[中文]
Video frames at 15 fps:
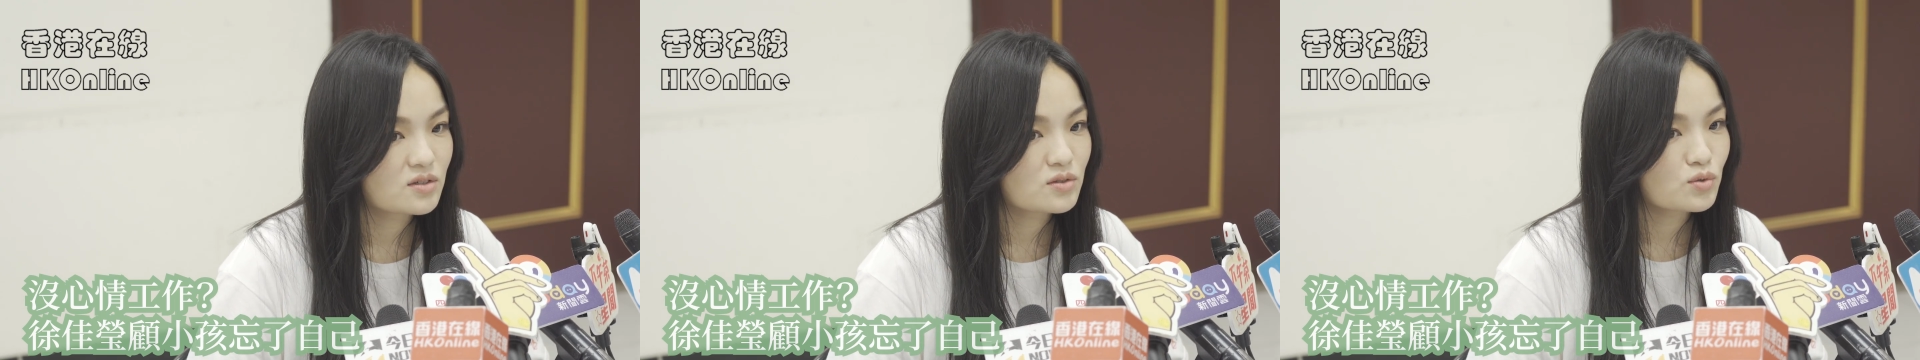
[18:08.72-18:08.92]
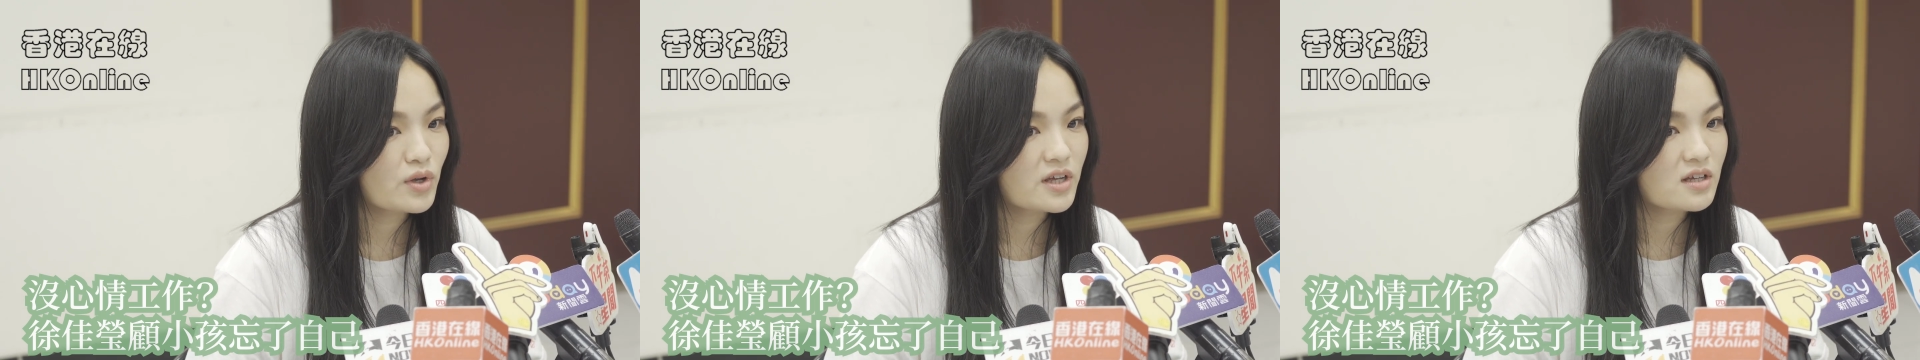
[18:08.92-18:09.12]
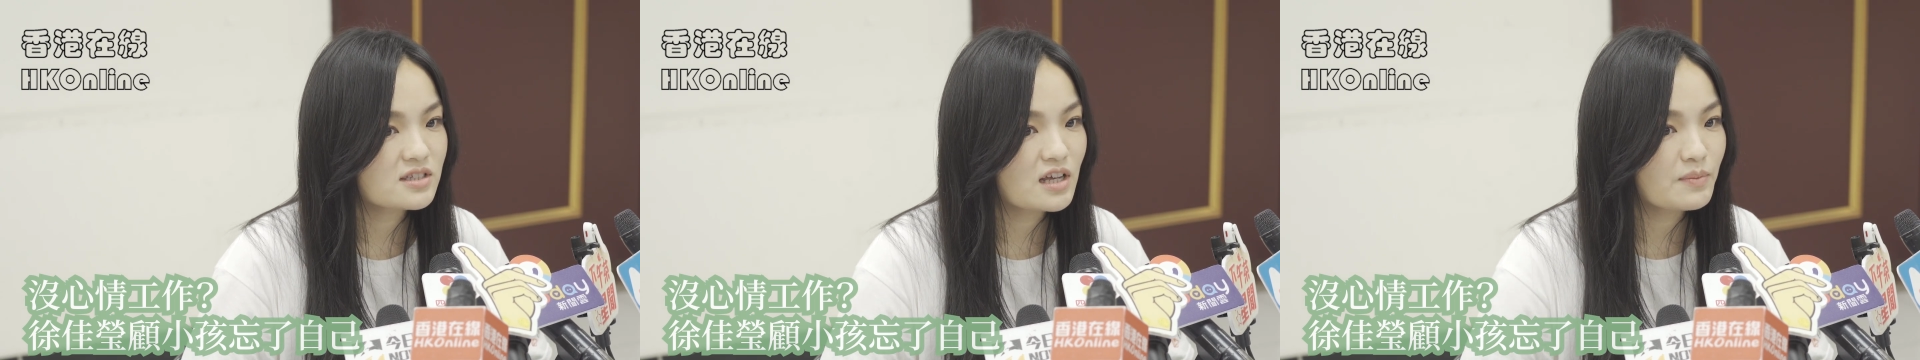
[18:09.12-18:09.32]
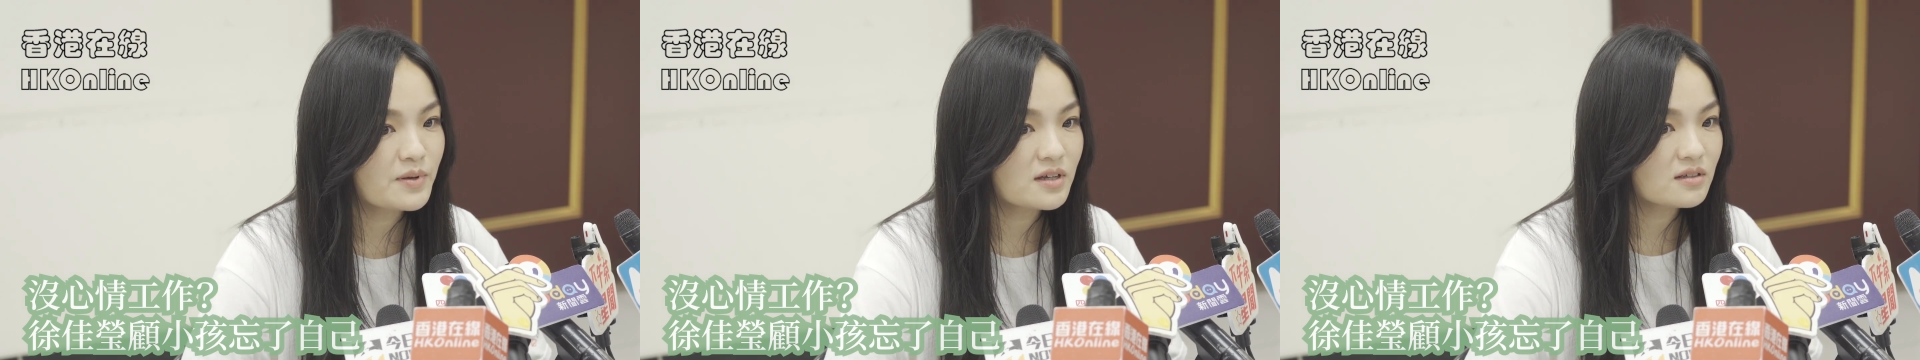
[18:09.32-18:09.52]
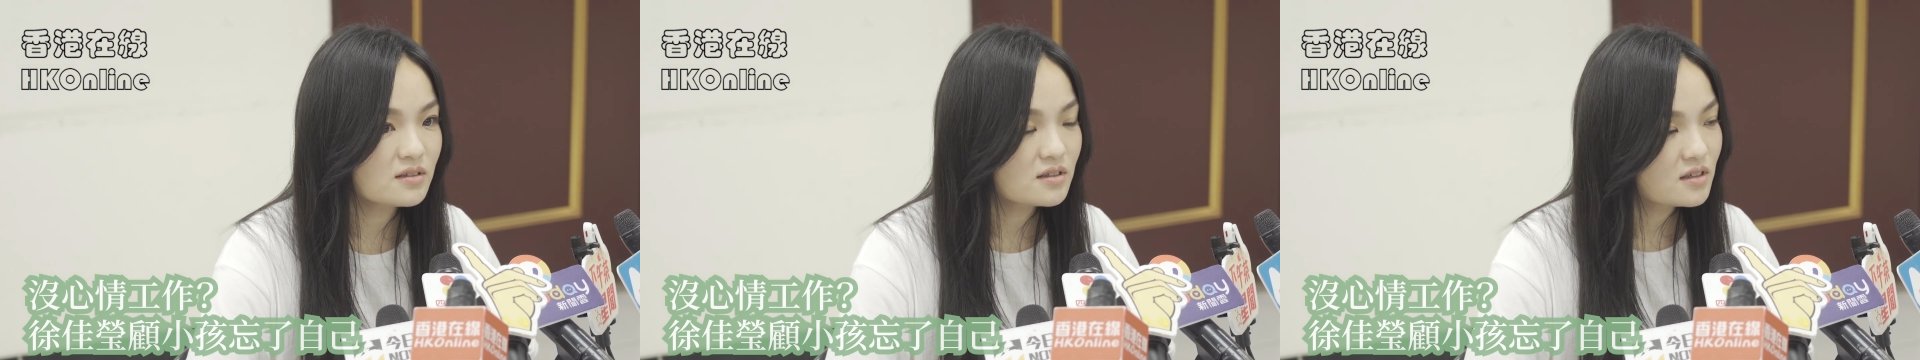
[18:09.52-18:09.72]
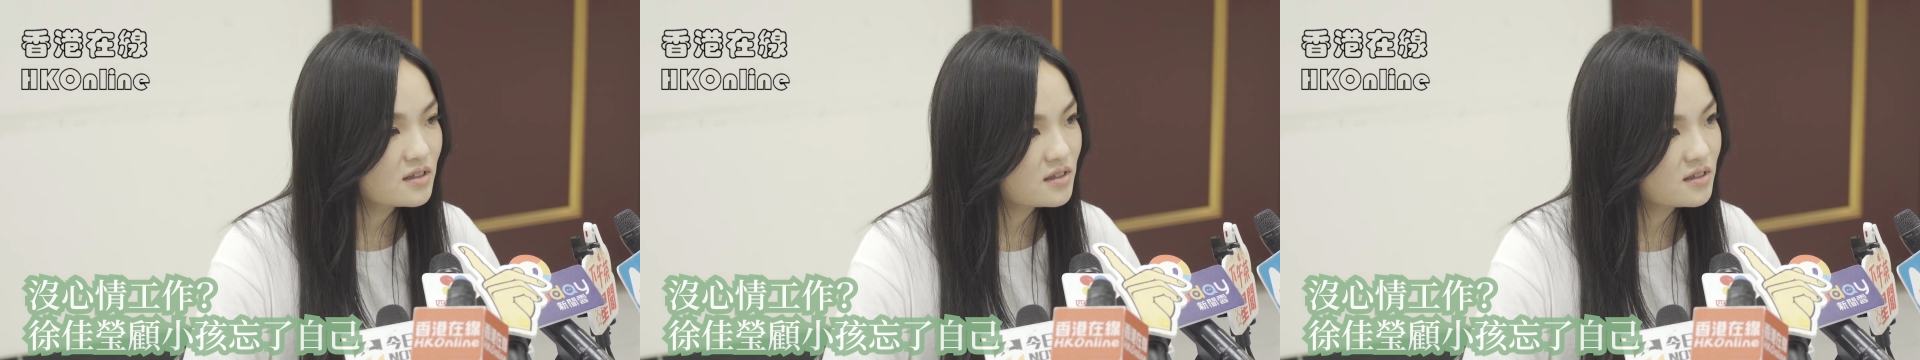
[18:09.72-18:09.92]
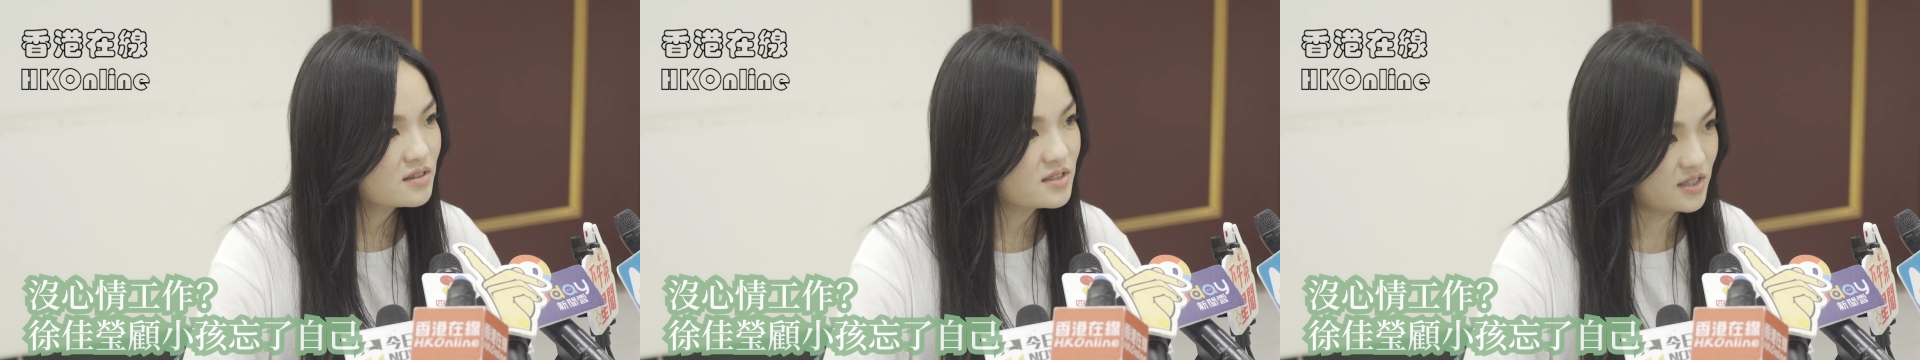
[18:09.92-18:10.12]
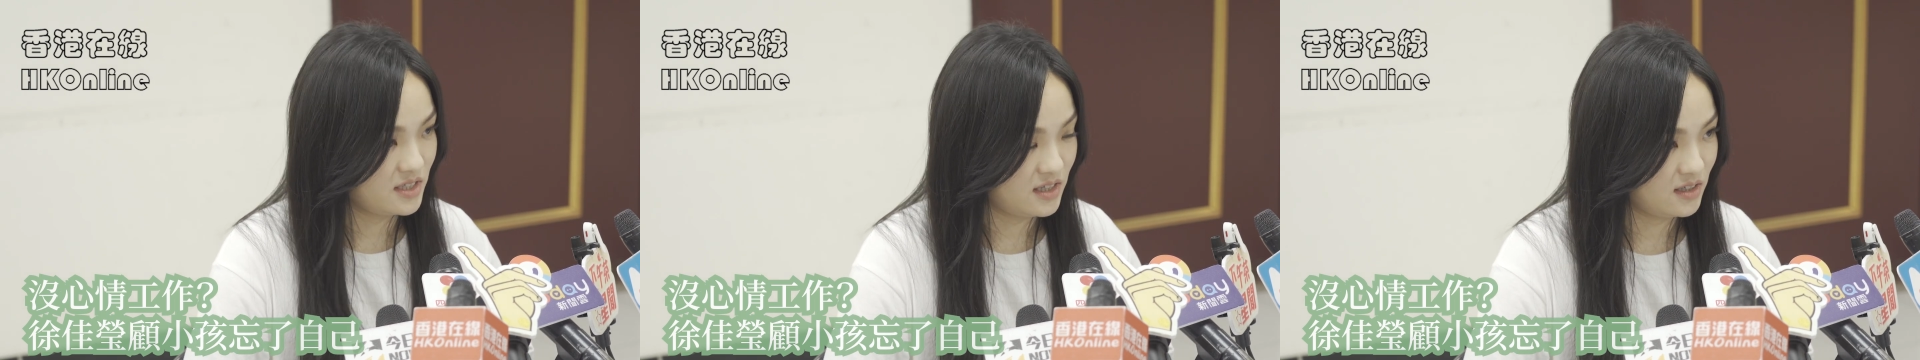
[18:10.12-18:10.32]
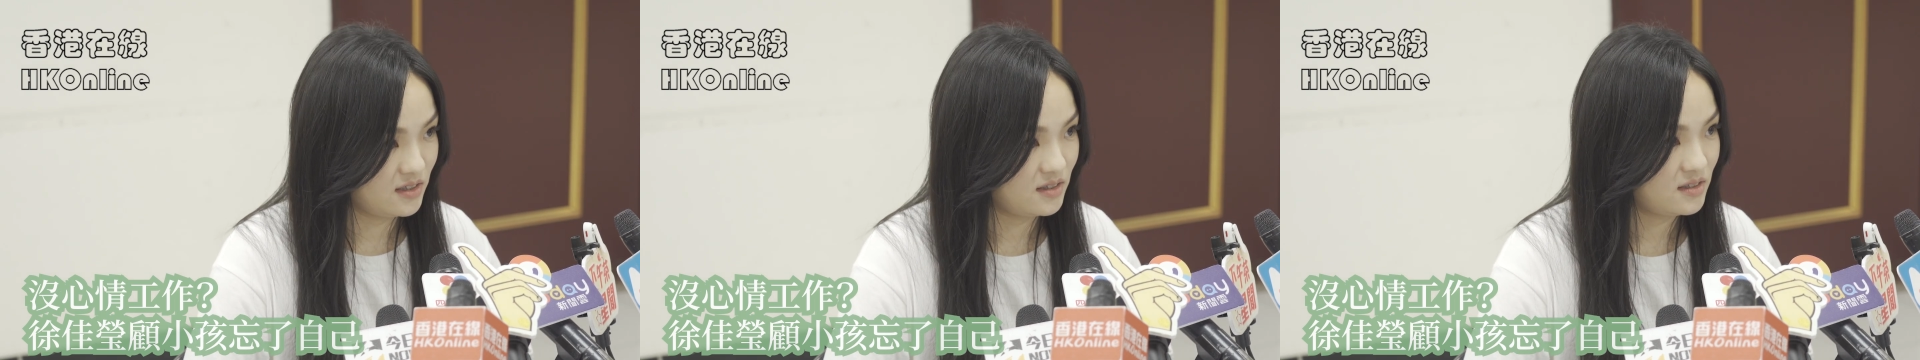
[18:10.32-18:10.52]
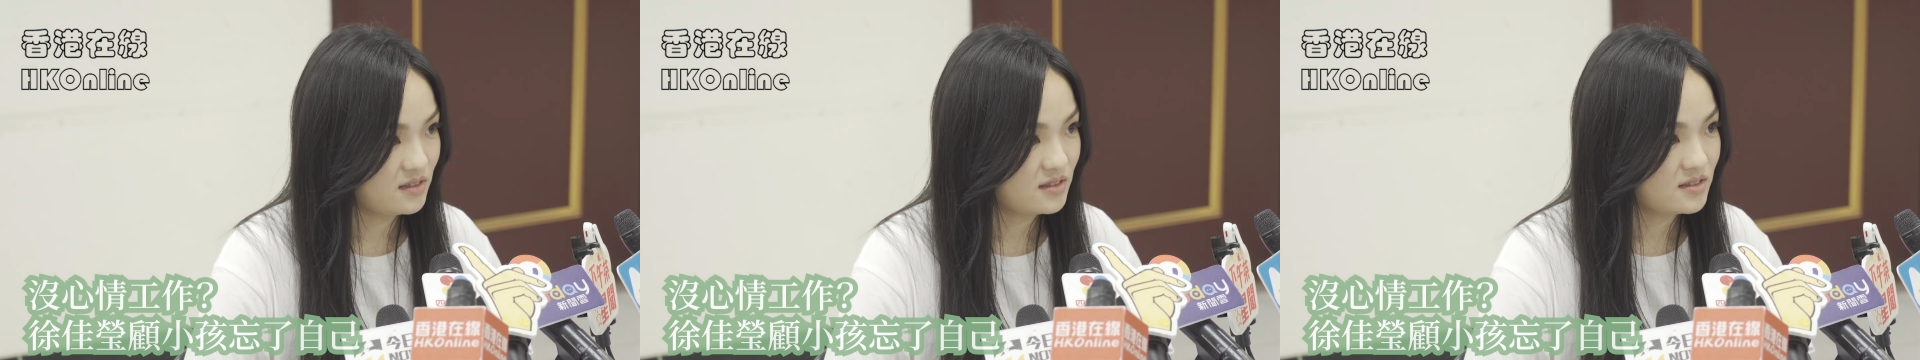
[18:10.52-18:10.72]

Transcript: 所以要再拼几个，